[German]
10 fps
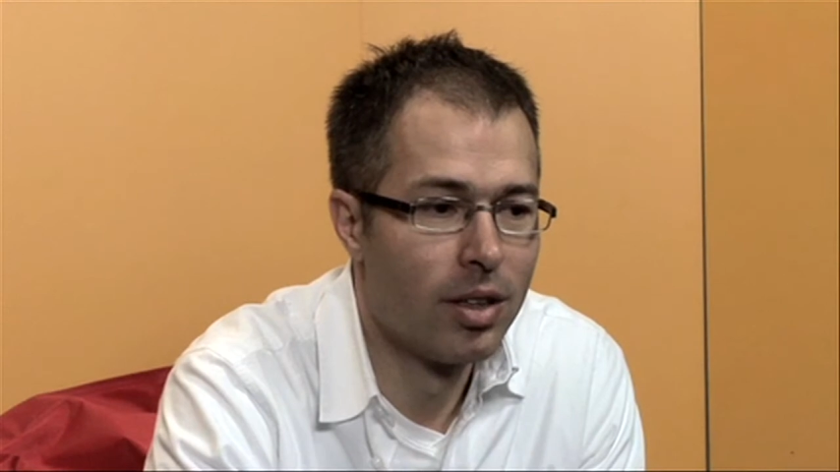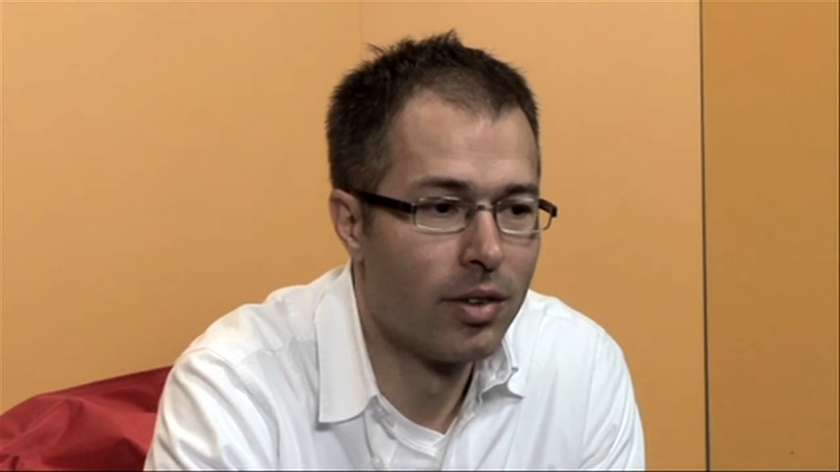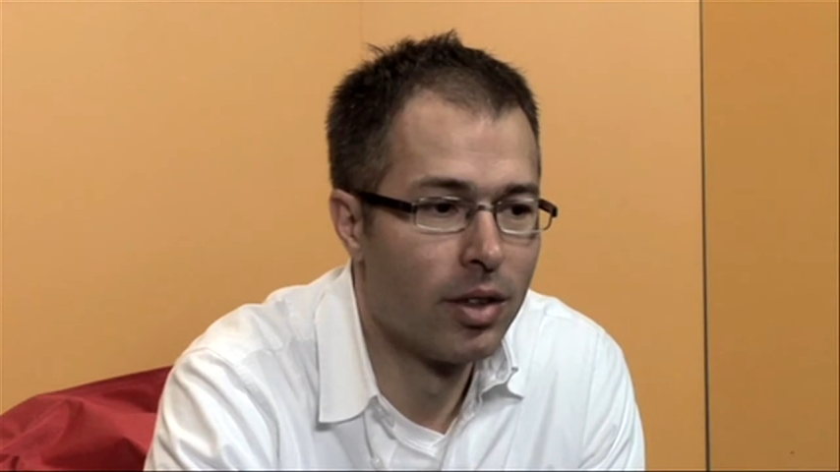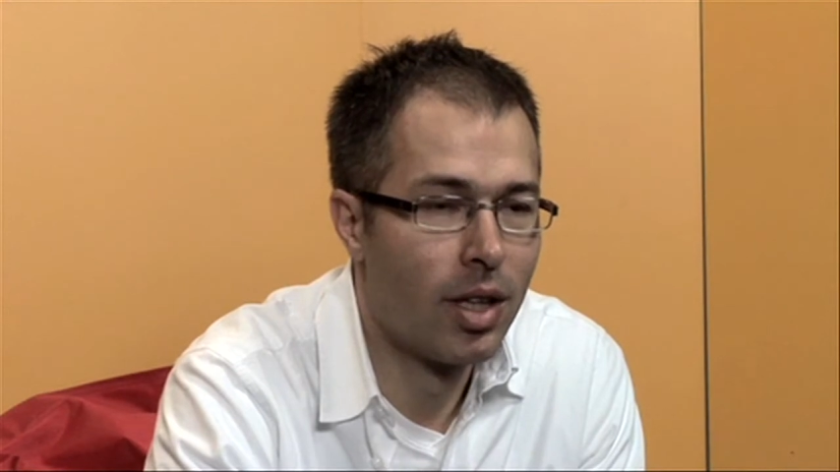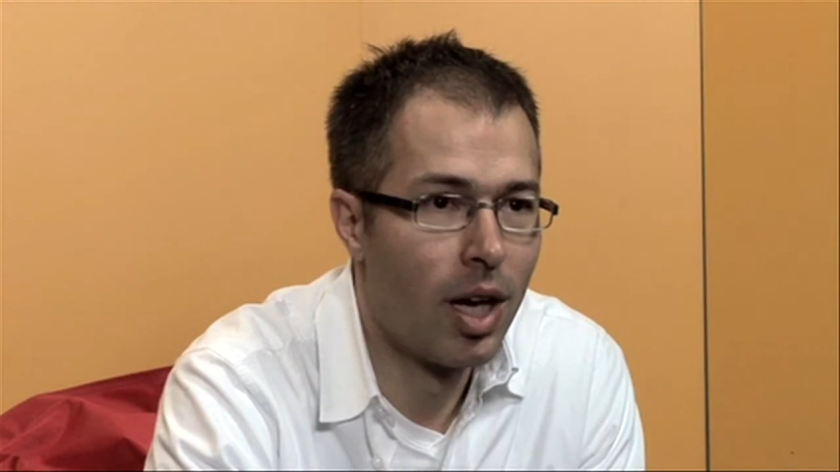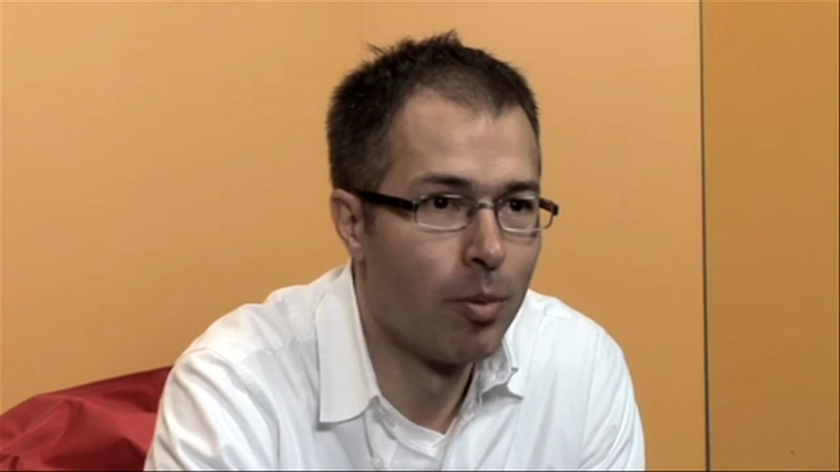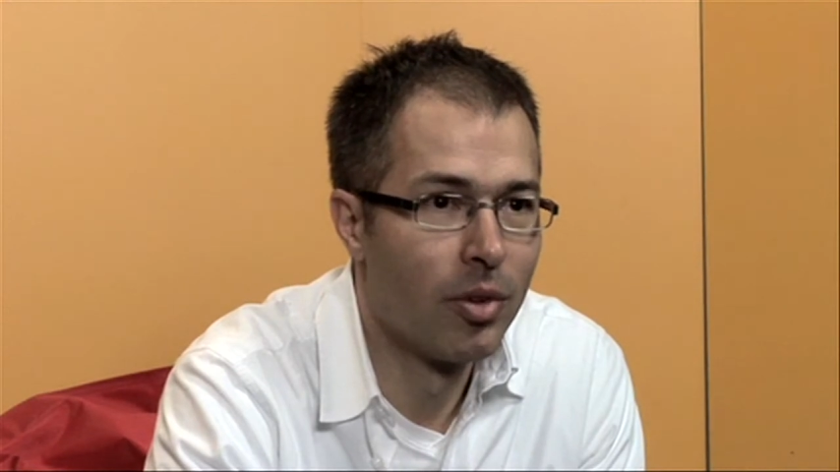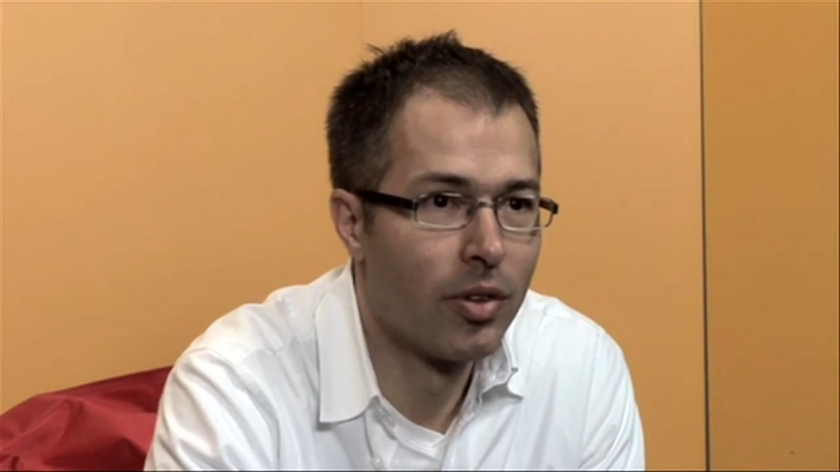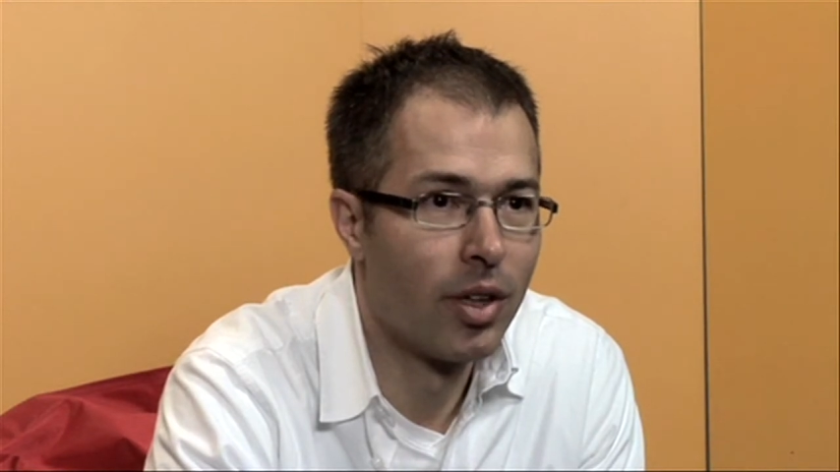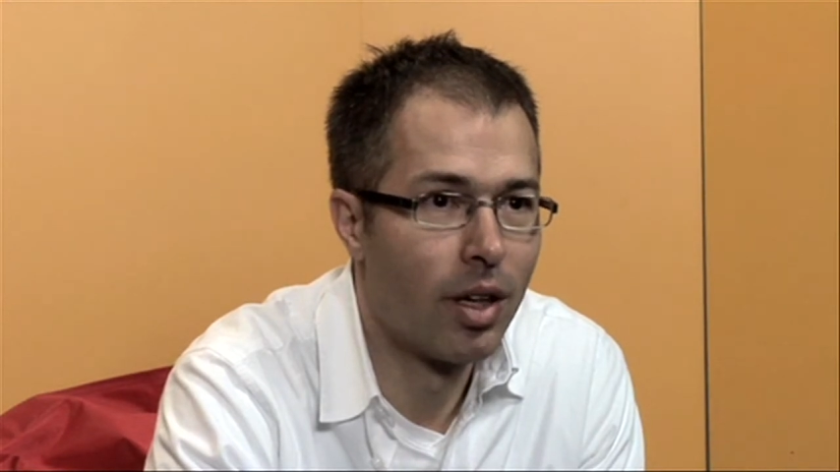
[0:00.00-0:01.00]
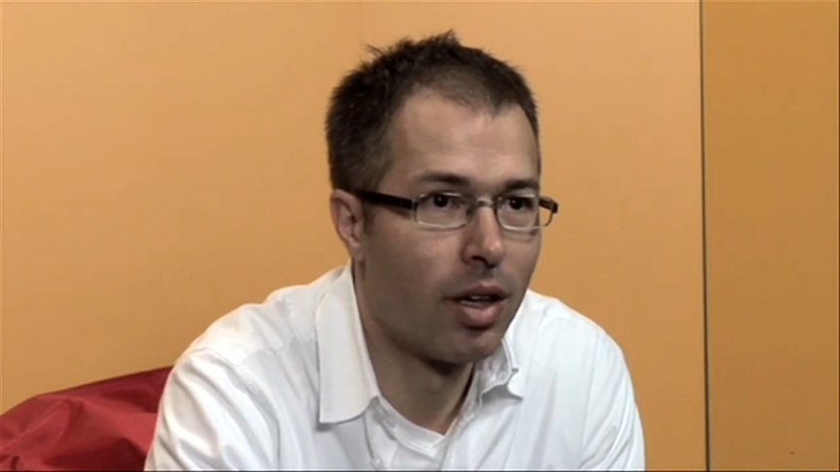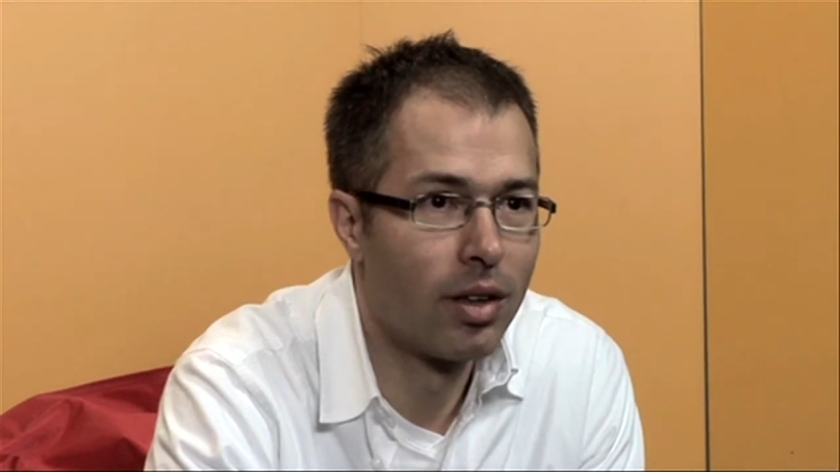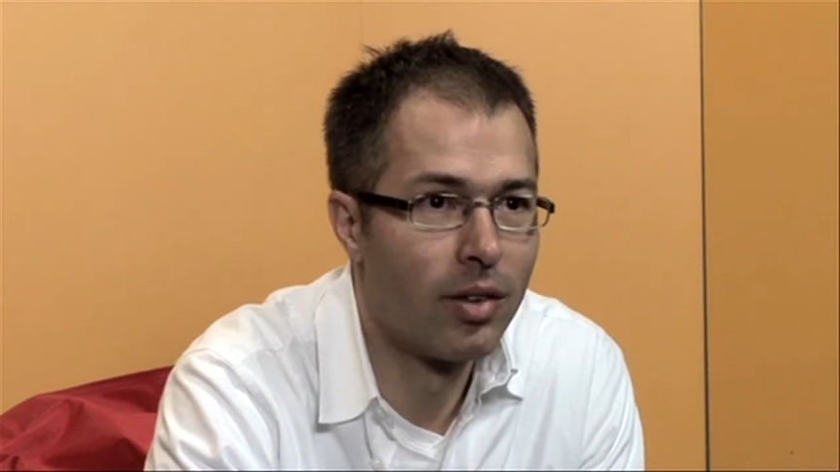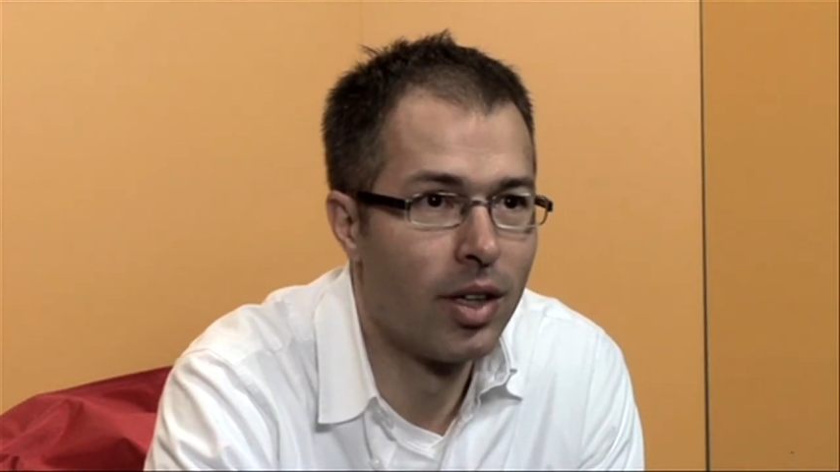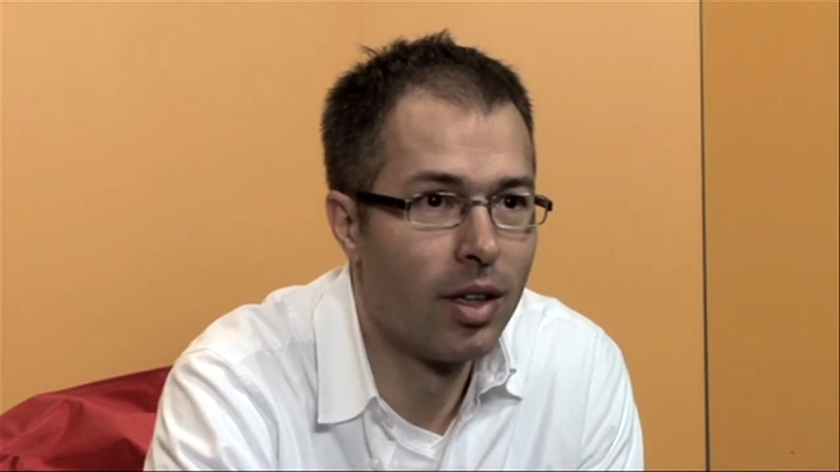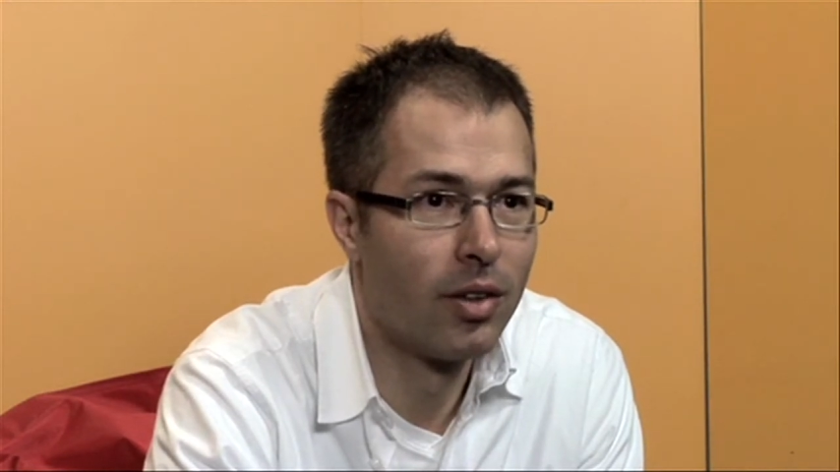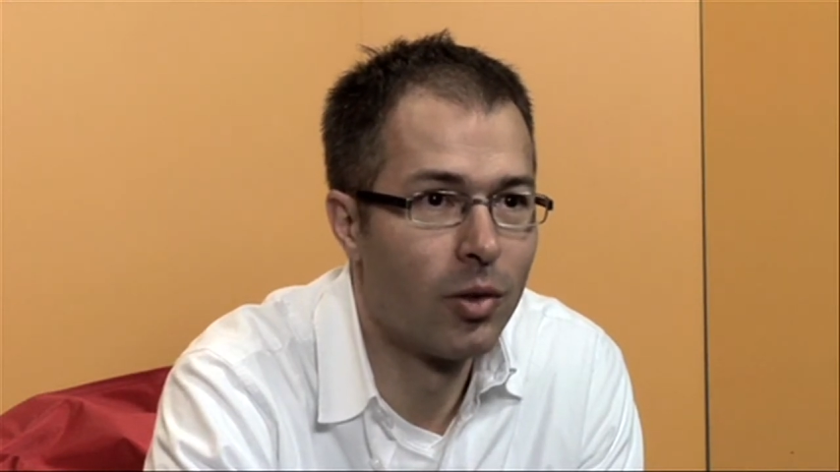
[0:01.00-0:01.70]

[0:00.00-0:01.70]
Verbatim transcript: die sind dann abends nach 10,